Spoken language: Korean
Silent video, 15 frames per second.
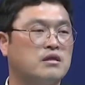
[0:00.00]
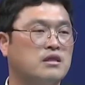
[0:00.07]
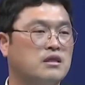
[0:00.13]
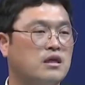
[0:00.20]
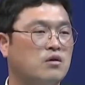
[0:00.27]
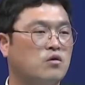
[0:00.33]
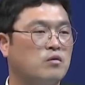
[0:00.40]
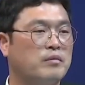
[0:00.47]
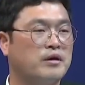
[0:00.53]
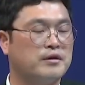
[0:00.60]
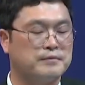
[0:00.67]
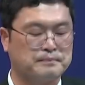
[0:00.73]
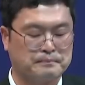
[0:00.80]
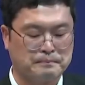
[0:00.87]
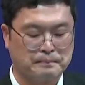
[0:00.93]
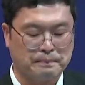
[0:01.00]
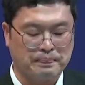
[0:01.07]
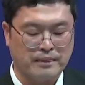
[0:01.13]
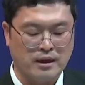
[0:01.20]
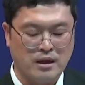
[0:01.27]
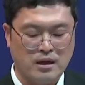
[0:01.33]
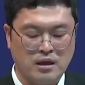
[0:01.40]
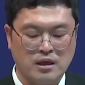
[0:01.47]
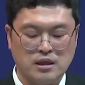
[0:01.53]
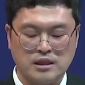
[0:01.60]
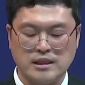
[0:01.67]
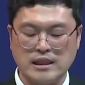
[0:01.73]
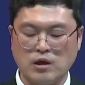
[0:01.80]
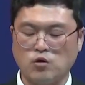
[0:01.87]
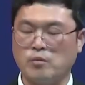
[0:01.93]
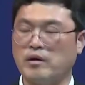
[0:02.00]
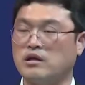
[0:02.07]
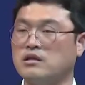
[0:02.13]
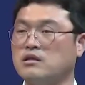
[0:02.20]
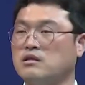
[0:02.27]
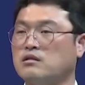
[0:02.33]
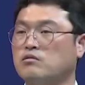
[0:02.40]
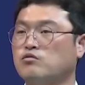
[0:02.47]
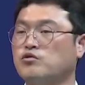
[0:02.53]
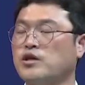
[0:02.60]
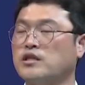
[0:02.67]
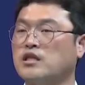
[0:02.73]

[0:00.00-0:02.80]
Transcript: 신앙 고백. 신앙 고백은 우리의